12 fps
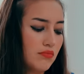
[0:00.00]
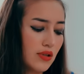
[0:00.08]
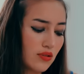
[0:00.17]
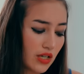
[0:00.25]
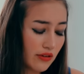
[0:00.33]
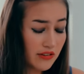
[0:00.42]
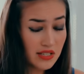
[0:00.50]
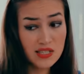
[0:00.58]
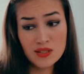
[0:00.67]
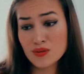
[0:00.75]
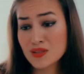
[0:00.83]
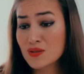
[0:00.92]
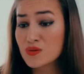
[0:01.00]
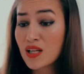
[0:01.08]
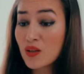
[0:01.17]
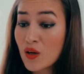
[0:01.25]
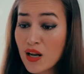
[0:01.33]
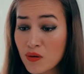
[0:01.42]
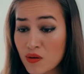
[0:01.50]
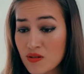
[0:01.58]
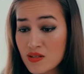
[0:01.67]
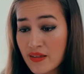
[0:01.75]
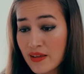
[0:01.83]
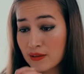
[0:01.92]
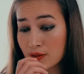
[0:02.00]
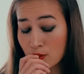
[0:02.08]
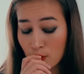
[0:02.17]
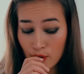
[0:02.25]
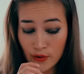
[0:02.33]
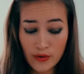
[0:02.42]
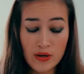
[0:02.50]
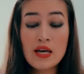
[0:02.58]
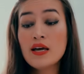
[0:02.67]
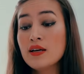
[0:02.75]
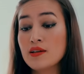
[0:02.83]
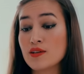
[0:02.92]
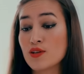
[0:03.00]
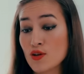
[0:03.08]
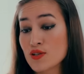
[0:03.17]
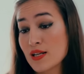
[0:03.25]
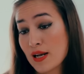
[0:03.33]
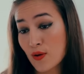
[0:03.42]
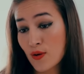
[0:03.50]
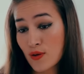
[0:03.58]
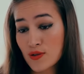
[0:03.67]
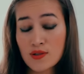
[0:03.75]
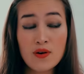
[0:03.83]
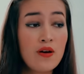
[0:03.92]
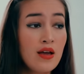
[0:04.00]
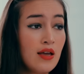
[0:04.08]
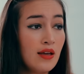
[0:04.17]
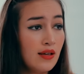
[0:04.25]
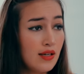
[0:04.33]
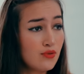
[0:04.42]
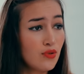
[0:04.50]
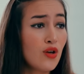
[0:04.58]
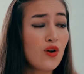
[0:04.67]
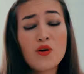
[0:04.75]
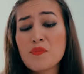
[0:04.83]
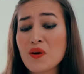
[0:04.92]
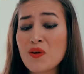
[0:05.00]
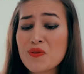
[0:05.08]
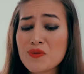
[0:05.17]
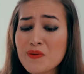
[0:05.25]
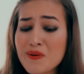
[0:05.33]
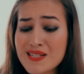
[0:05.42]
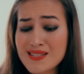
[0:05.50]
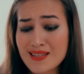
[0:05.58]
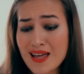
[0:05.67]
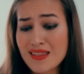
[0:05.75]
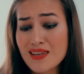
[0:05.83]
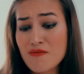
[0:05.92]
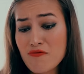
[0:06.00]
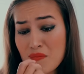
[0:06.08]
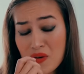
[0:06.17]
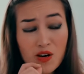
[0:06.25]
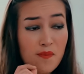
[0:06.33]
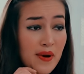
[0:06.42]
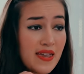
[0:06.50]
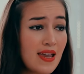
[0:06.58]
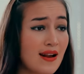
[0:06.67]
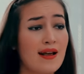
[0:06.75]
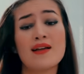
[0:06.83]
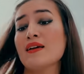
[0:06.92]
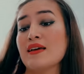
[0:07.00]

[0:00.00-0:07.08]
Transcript: Pero jefecito, es que usted no la conoce del todo. Yo sí la conozco. Estudió conmigo en la universidad y fue mi compañera.